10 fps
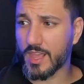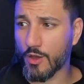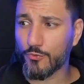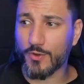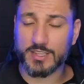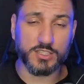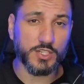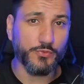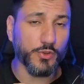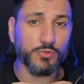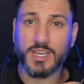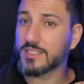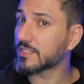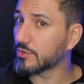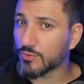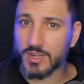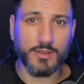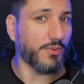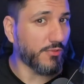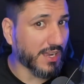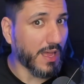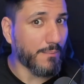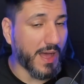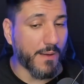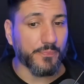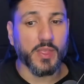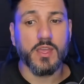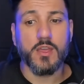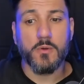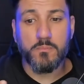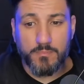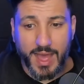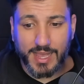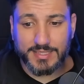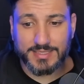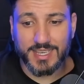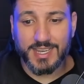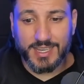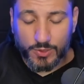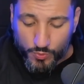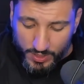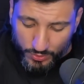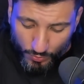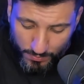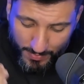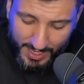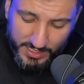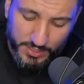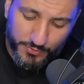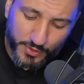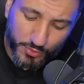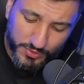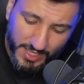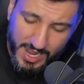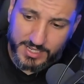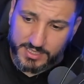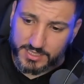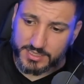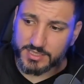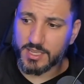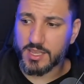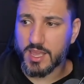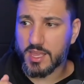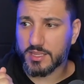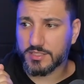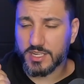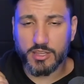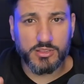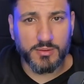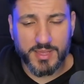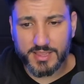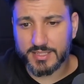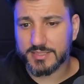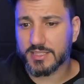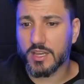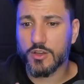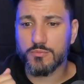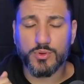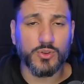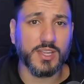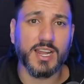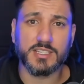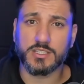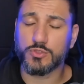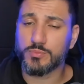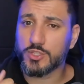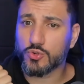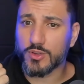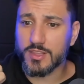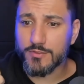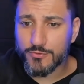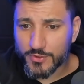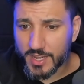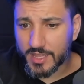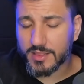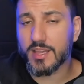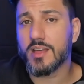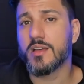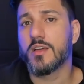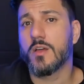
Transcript: é um fato, as dificuldades nunca vão acabar. Mas quanto mais dificuldades é, de regulamentação e burocráticas o Bitcoin enfrenta,